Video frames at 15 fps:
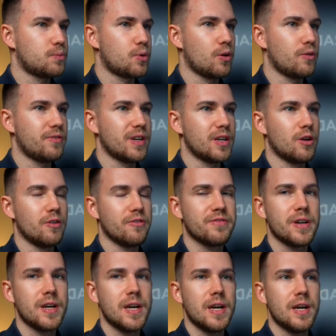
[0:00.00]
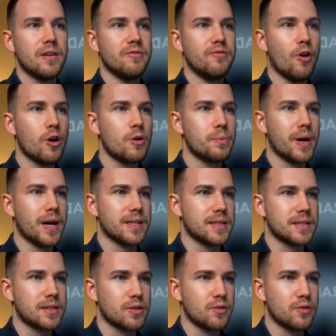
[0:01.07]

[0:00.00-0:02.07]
Profile auf Wochenbasis.